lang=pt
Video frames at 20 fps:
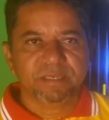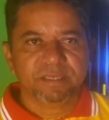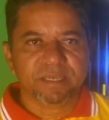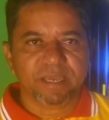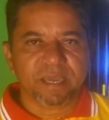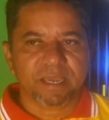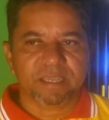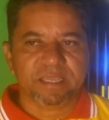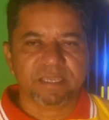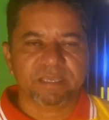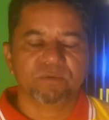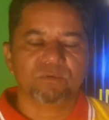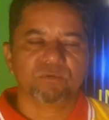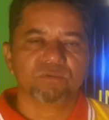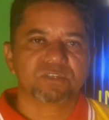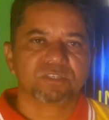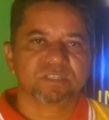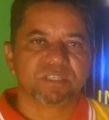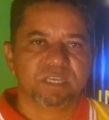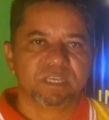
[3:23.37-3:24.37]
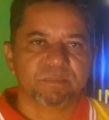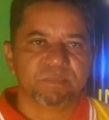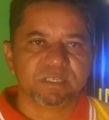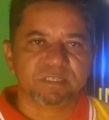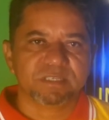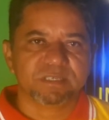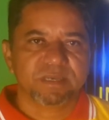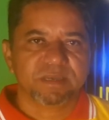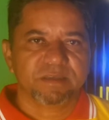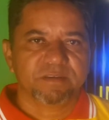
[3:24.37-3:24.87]
e aí os times
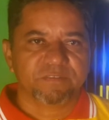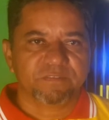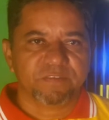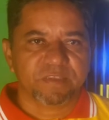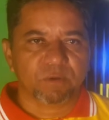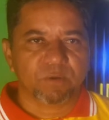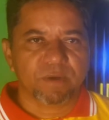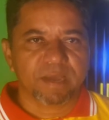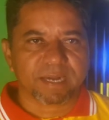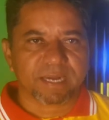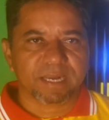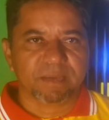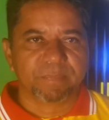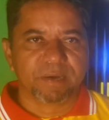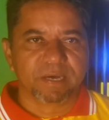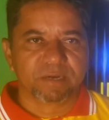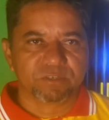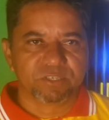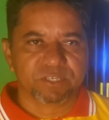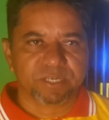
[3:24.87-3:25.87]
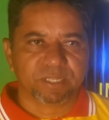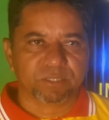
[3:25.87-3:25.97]
ficam reclamando,